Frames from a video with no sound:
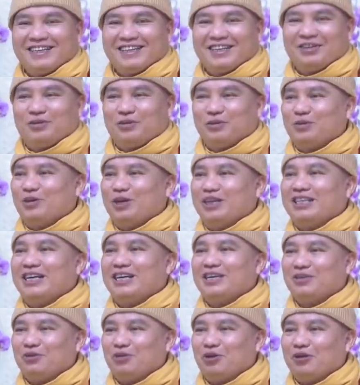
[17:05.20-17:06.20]
chưa đủ tuổi
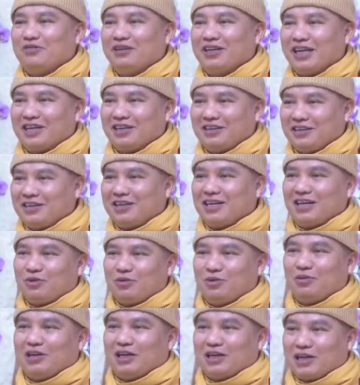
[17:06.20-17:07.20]
sang chùa vì ngày xưa các
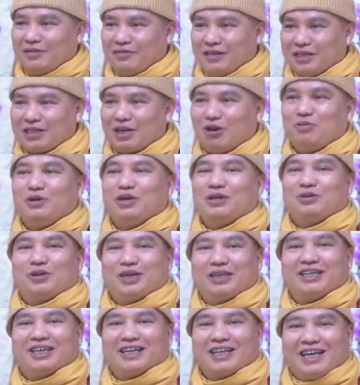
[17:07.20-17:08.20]
cụ là cứ phải 60
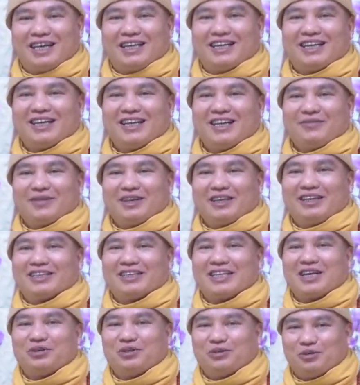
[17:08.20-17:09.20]
tuổi trở lên mới
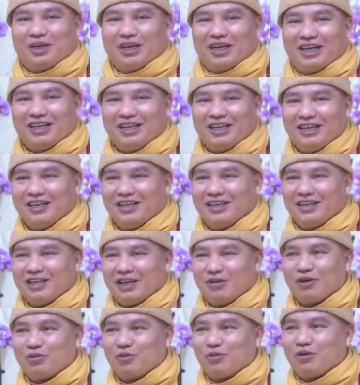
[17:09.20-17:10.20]
được sang chùa
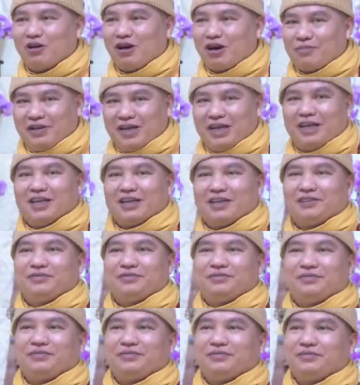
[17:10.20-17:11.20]
trong cái cuộc họp đấy
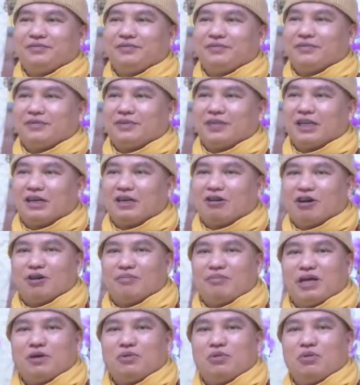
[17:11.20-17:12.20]

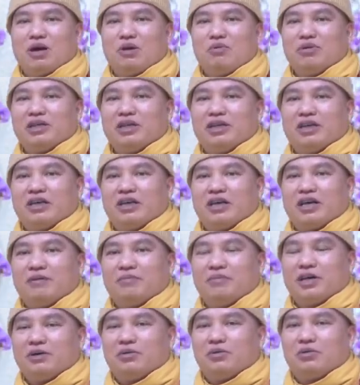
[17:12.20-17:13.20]
còn mấy cụ ông thì ờ,
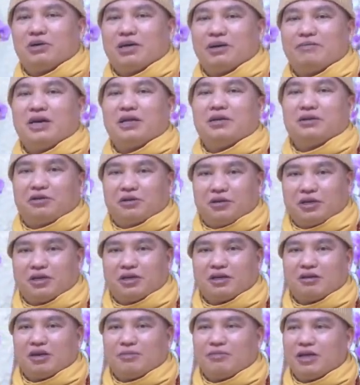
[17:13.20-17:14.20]
mấy cụ đã mất rồi
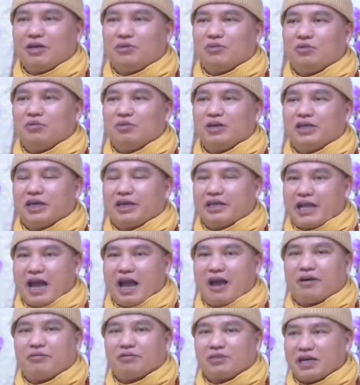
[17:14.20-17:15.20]
còn mấy cụ bây giờ
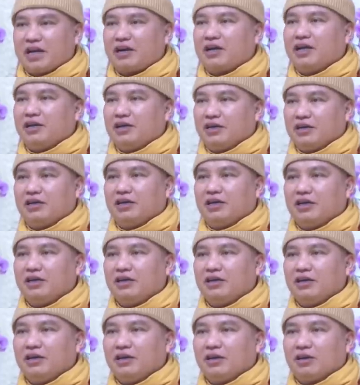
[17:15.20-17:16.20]
già không sang đây được nữa
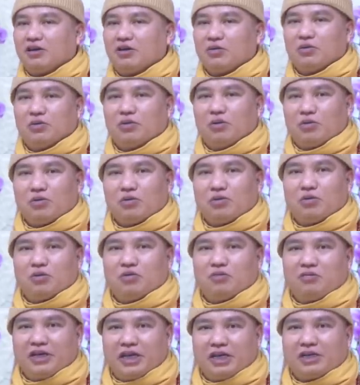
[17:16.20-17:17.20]
có cụ úc
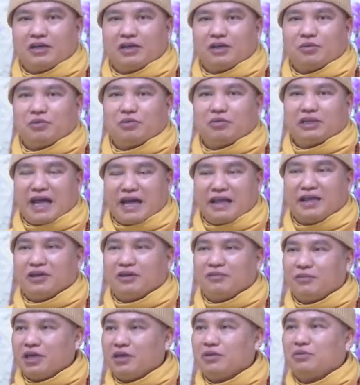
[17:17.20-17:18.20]
cụ việt cụ
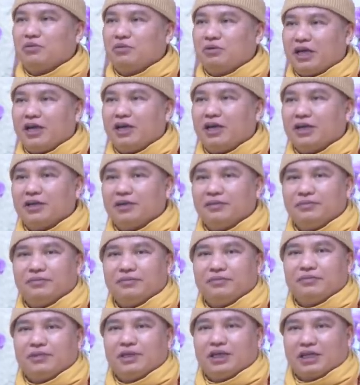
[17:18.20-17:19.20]
tành mấy cụ đấy
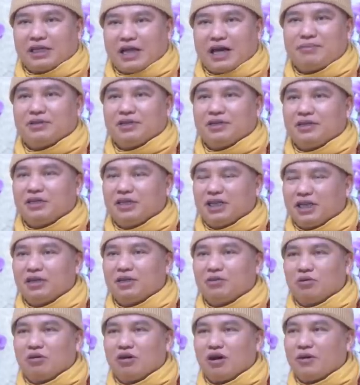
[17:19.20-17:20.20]
được tham dự những
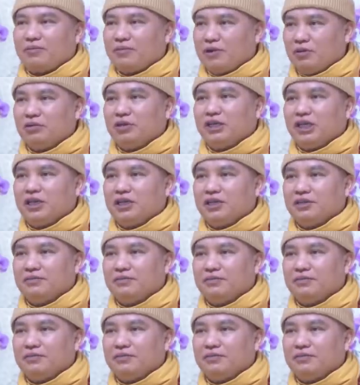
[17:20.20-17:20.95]
cái cuộc họp đầu tiên